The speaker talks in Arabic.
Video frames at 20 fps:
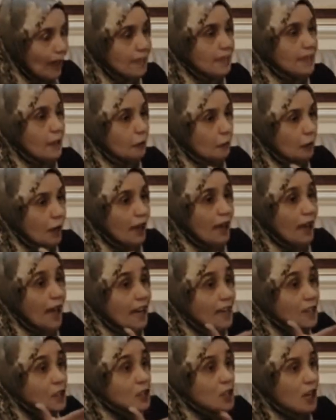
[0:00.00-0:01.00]
أن في
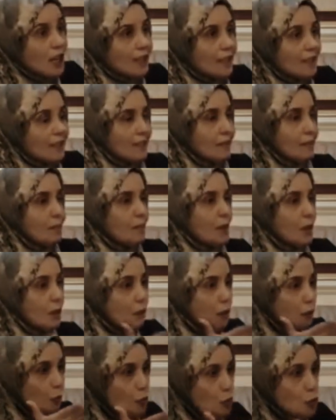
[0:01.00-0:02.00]
الله شك
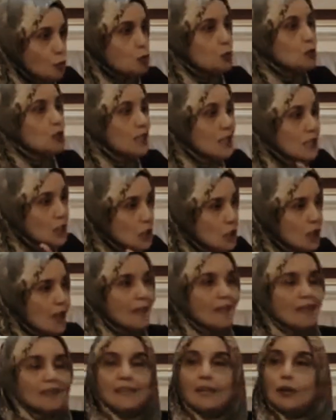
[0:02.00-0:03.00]
في وجوده
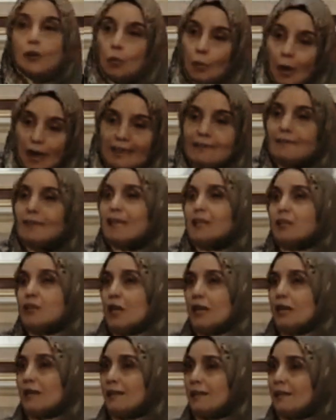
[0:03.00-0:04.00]
شك وعندك
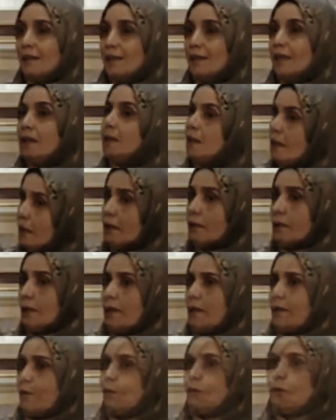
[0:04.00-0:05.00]
شك
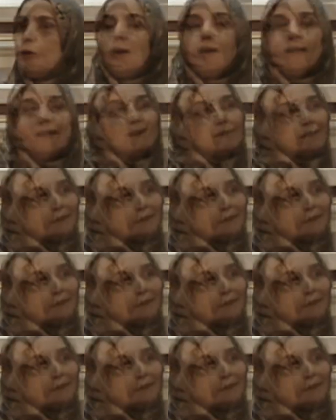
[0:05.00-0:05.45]
اقرأ القرآن